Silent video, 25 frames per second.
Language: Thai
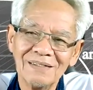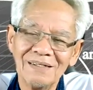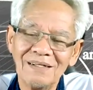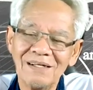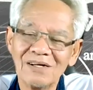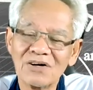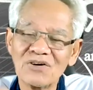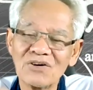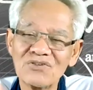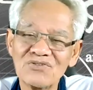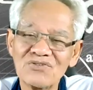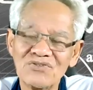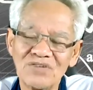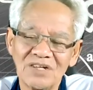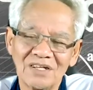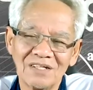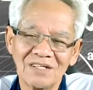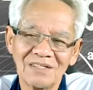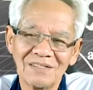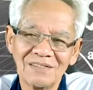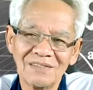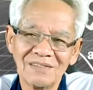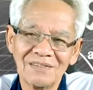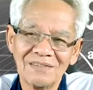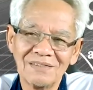แล้วก็จิต
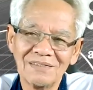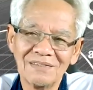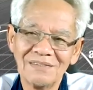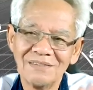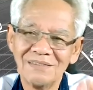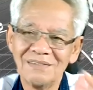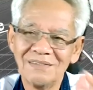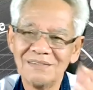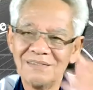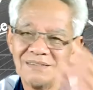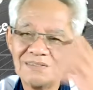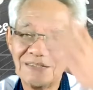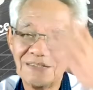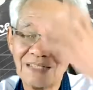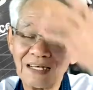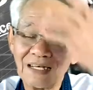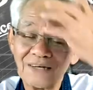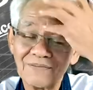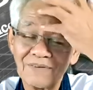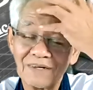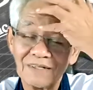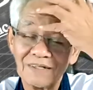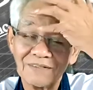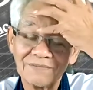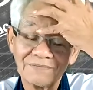ใช่
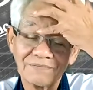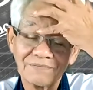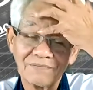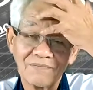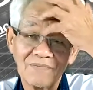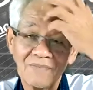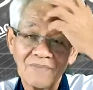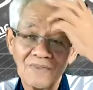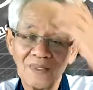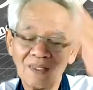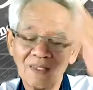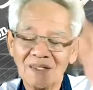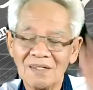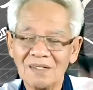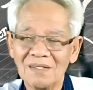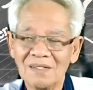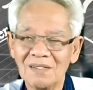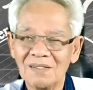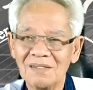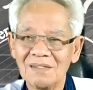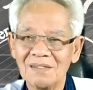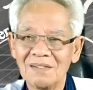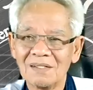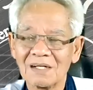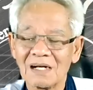ปะ
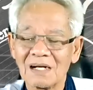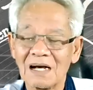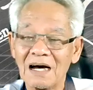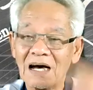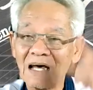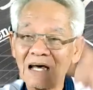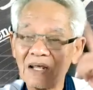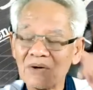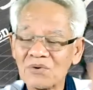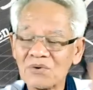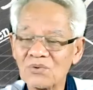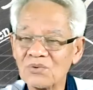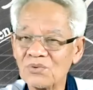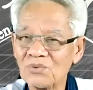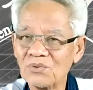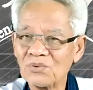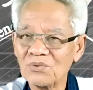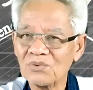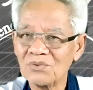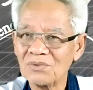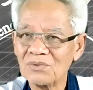กายรู้